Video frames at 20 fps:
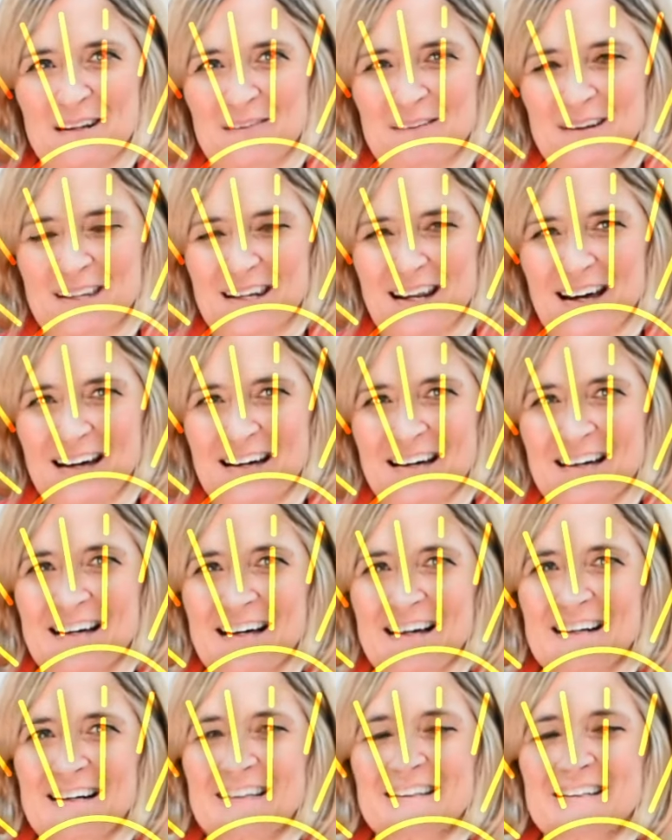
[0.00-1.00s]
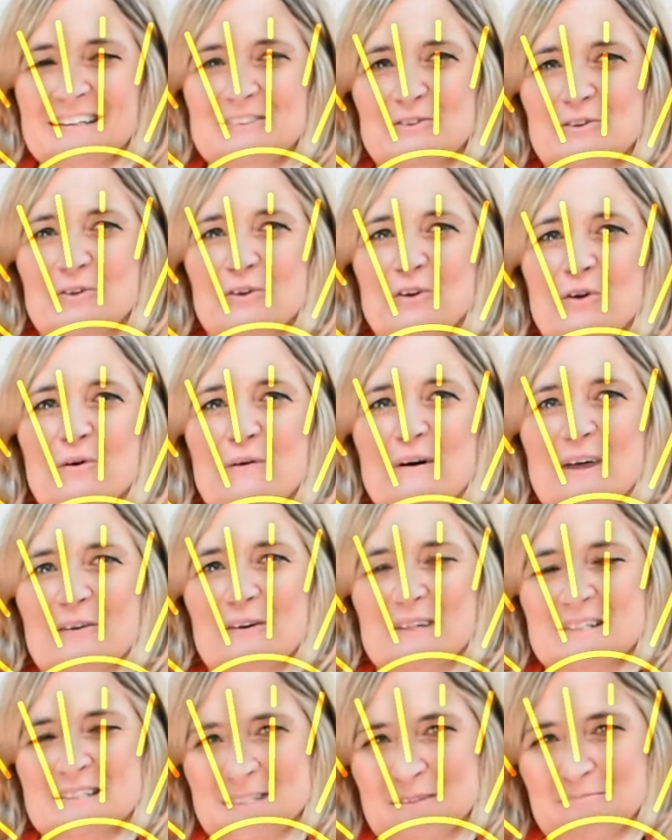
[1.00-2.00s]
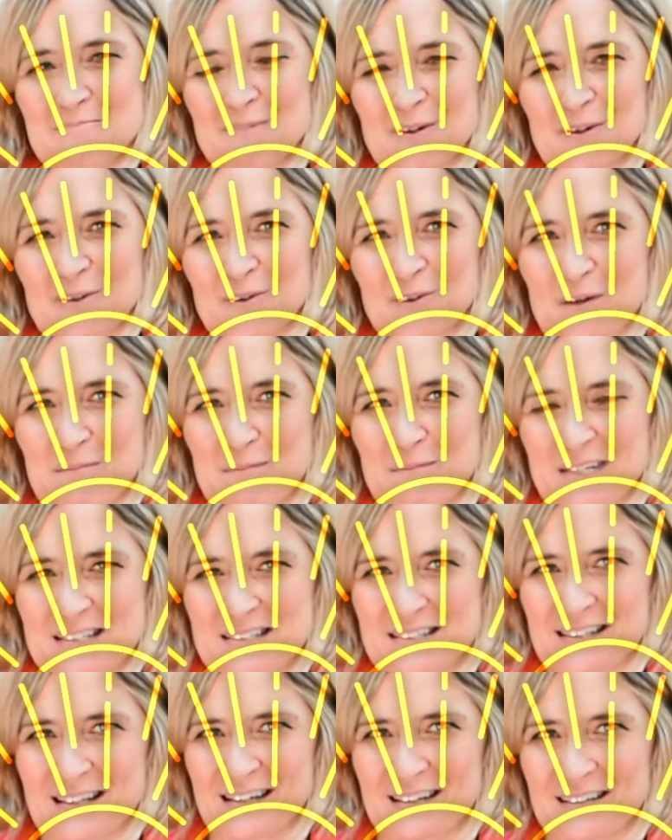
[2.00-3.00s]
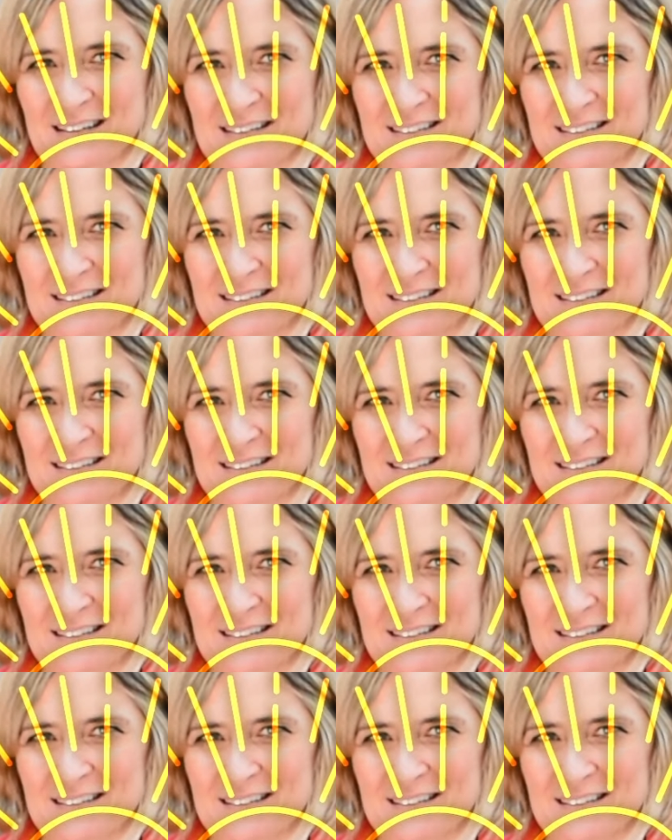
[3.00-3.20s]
Riviera, canal que surgió bajo el símbolo de un amanecer.